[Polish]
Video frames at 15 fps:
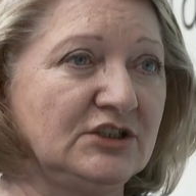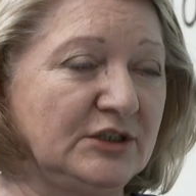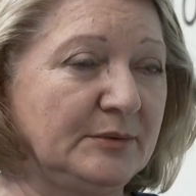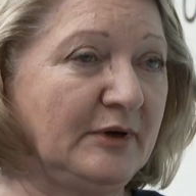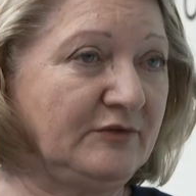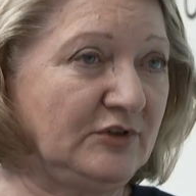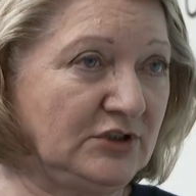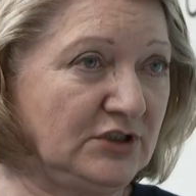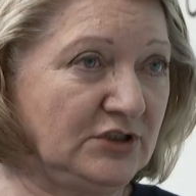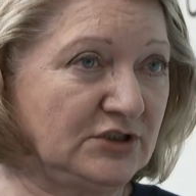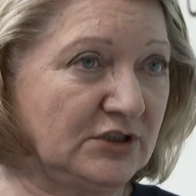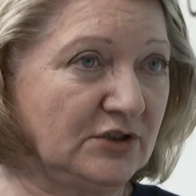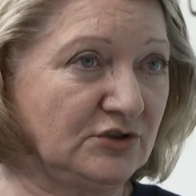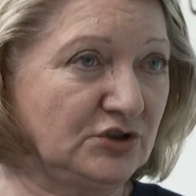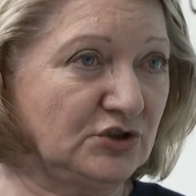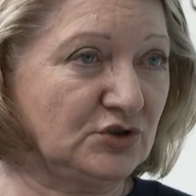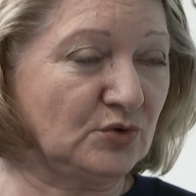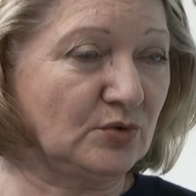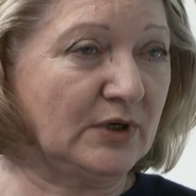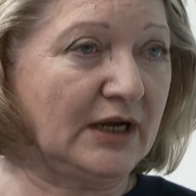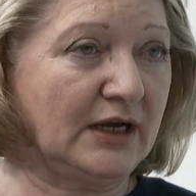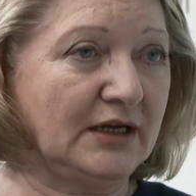trzeba wiedzieć, czego się
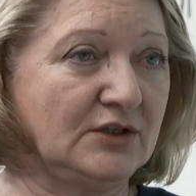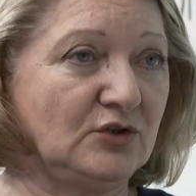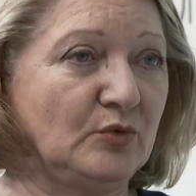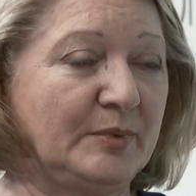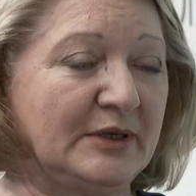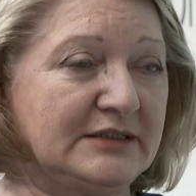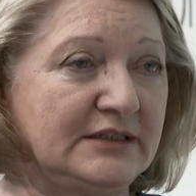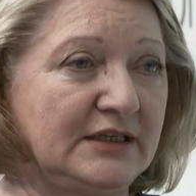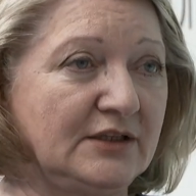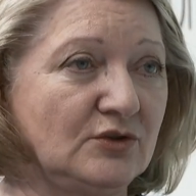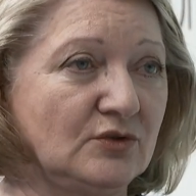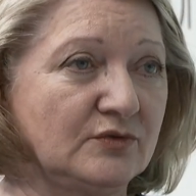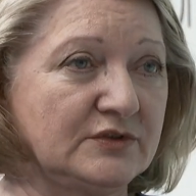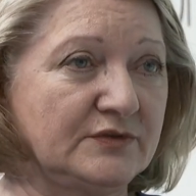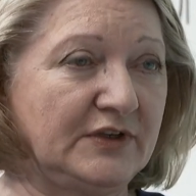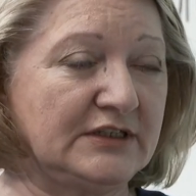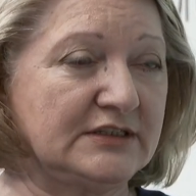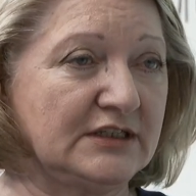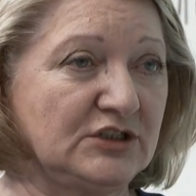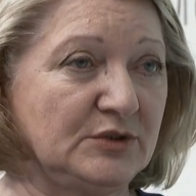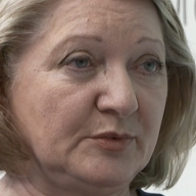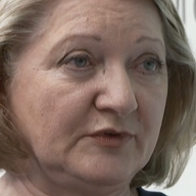szuka i u pacjentów
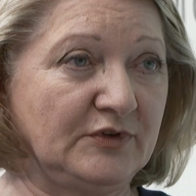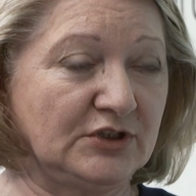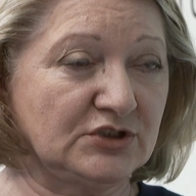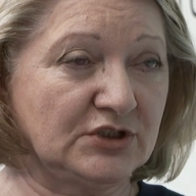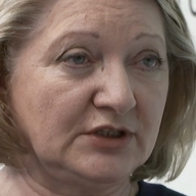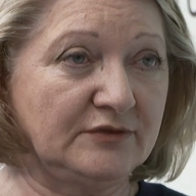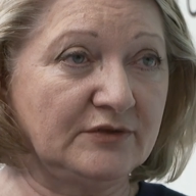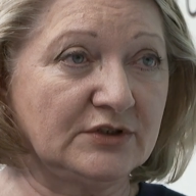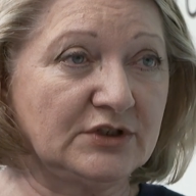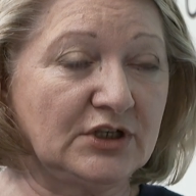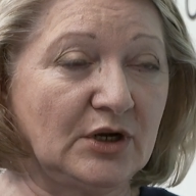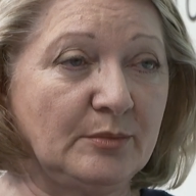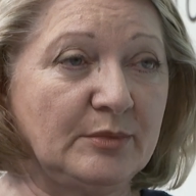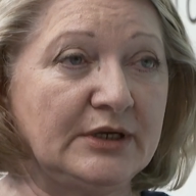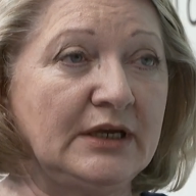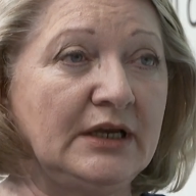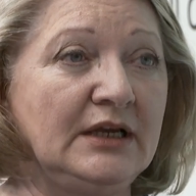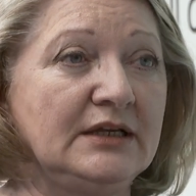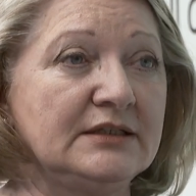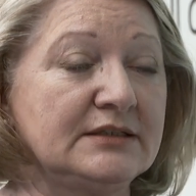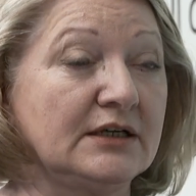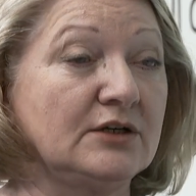stwierdza się powiększenie wątroby,
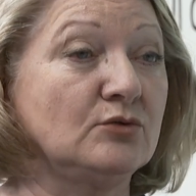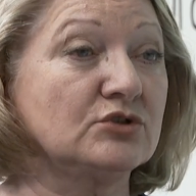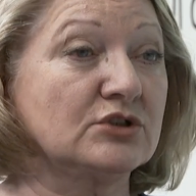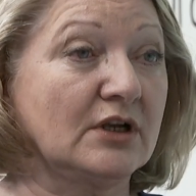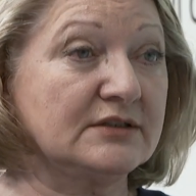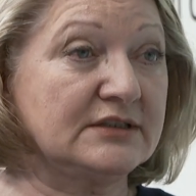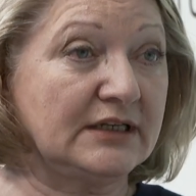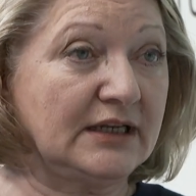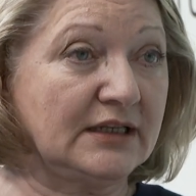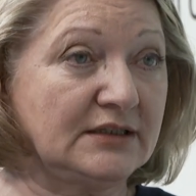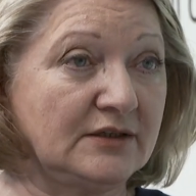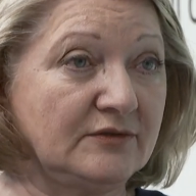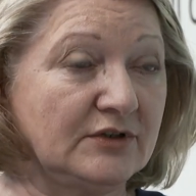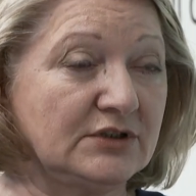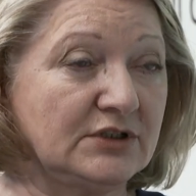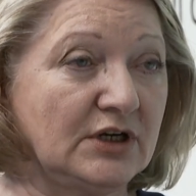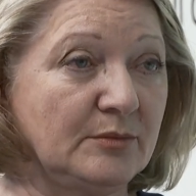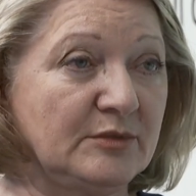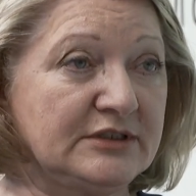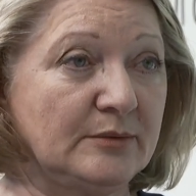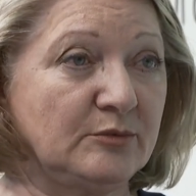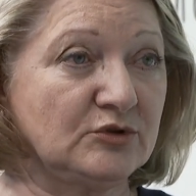cechy uszkodzenia tej
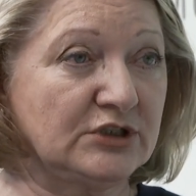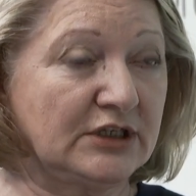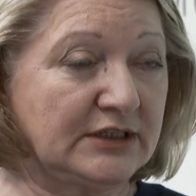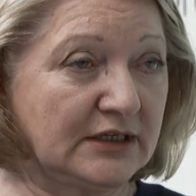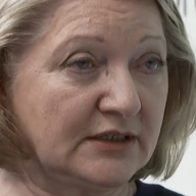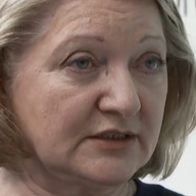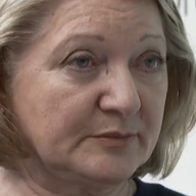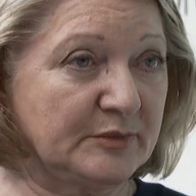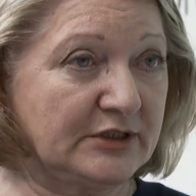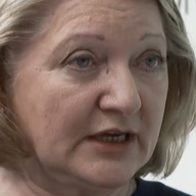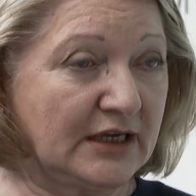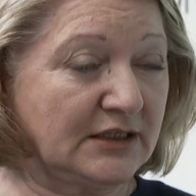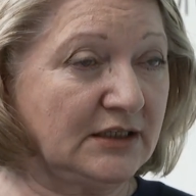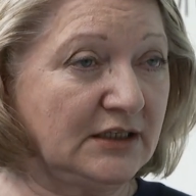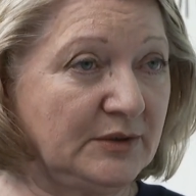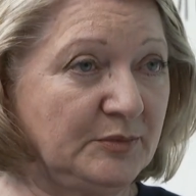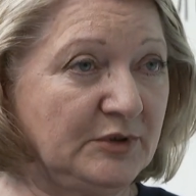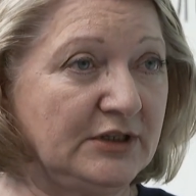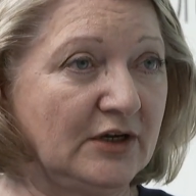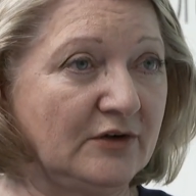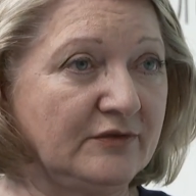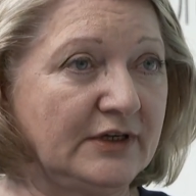wątroby, zaburzenia gospodarki
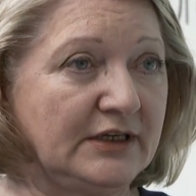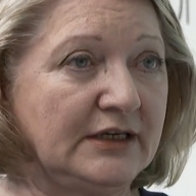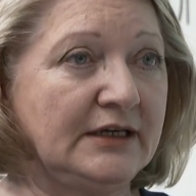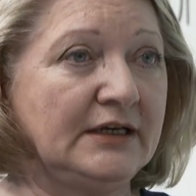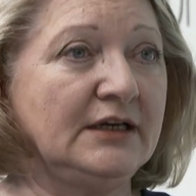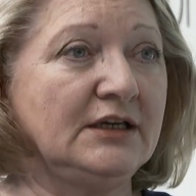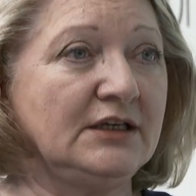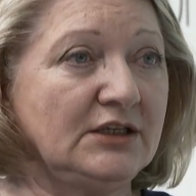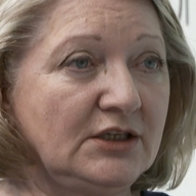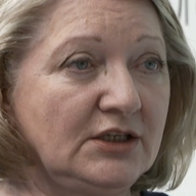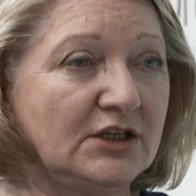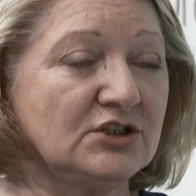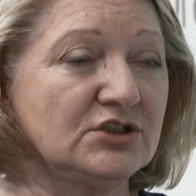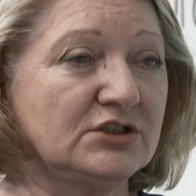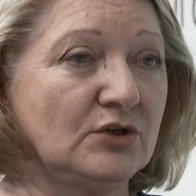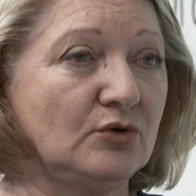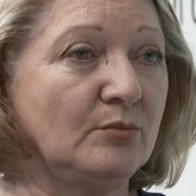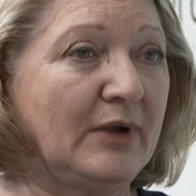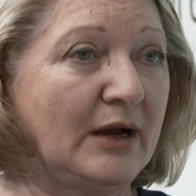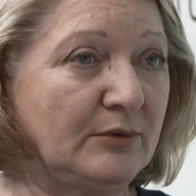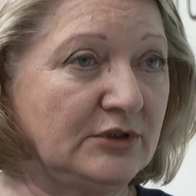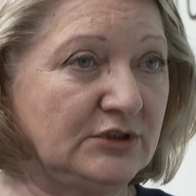lipidowej i jeszcze u
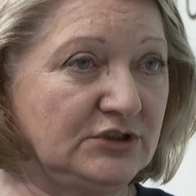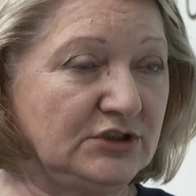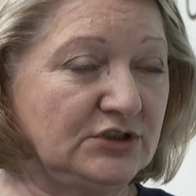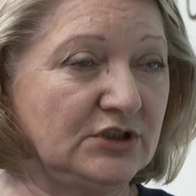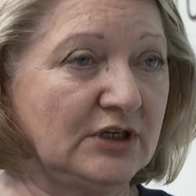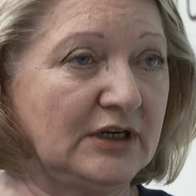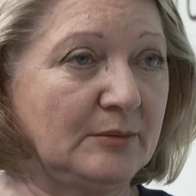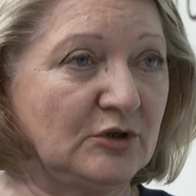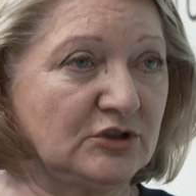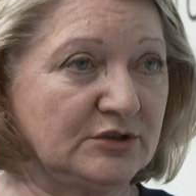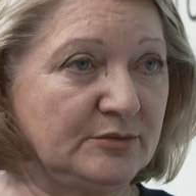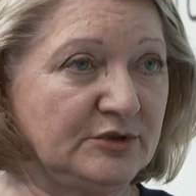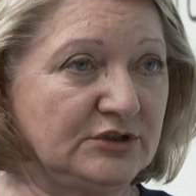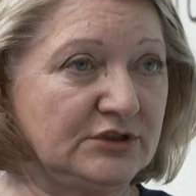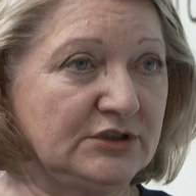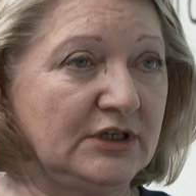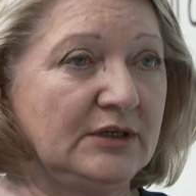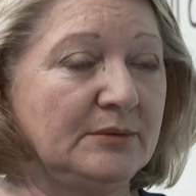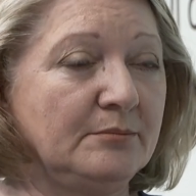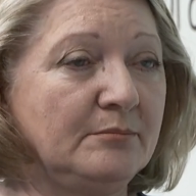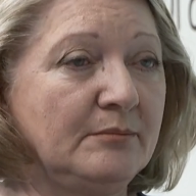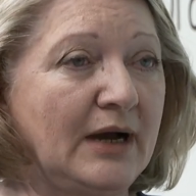małych dzieci ona może być
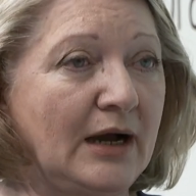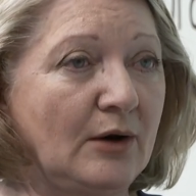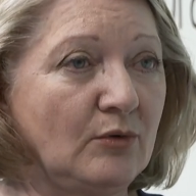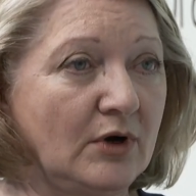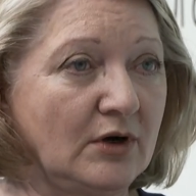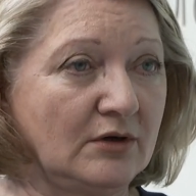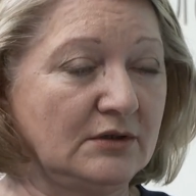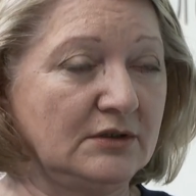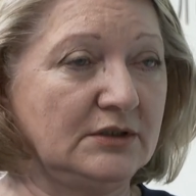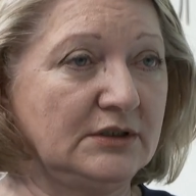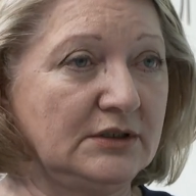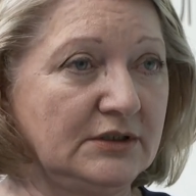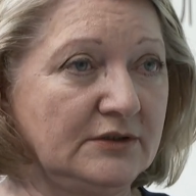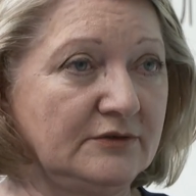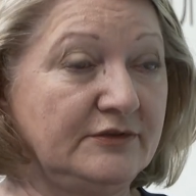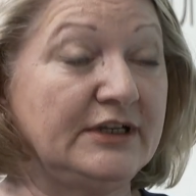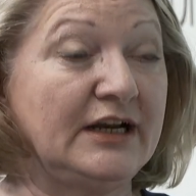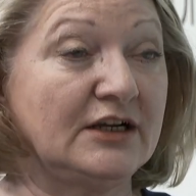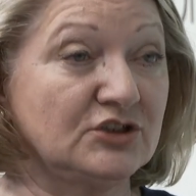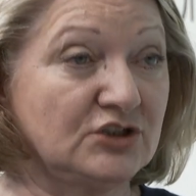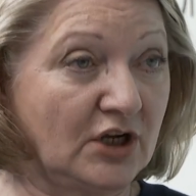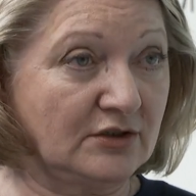mało y,
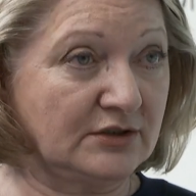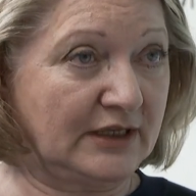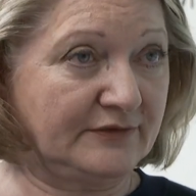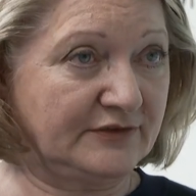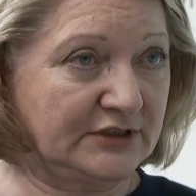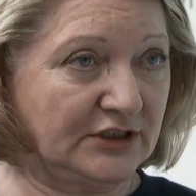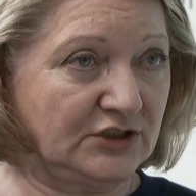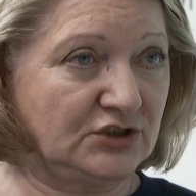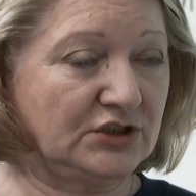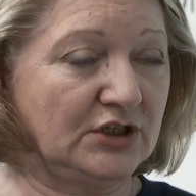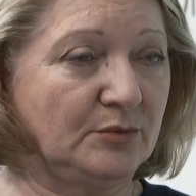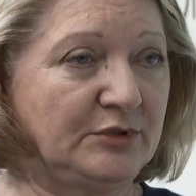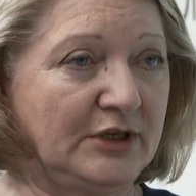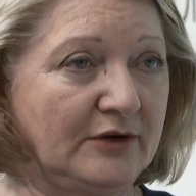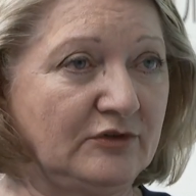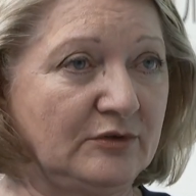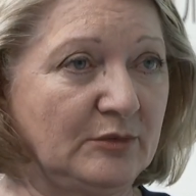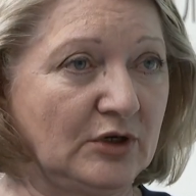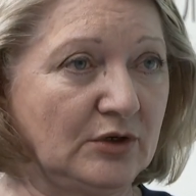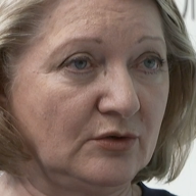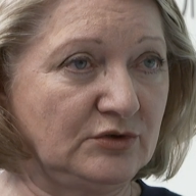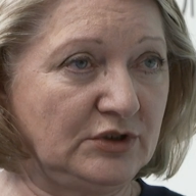wyrażona, w sensie objawy
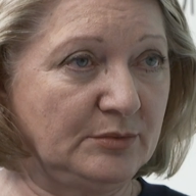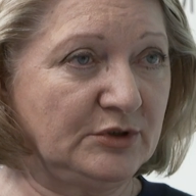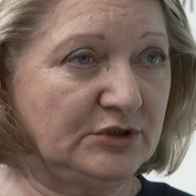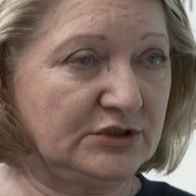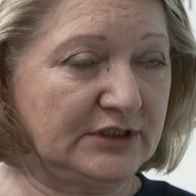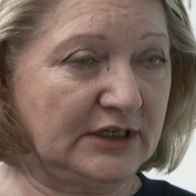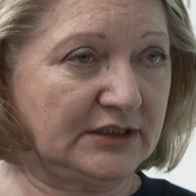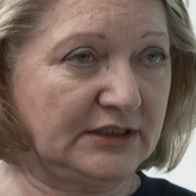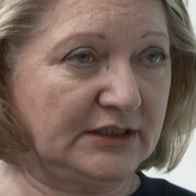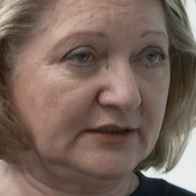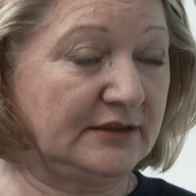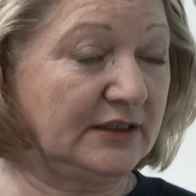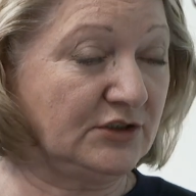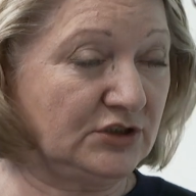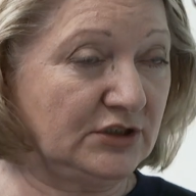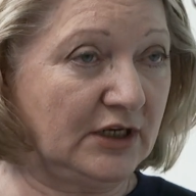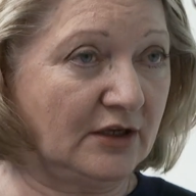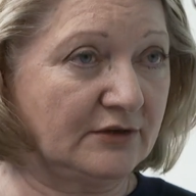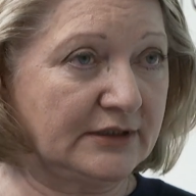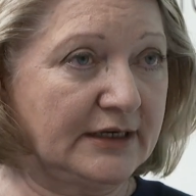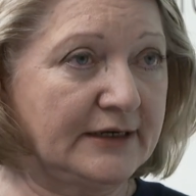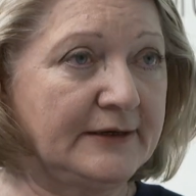mogą nie być takie
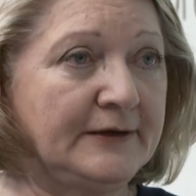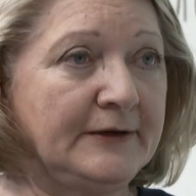nasilone.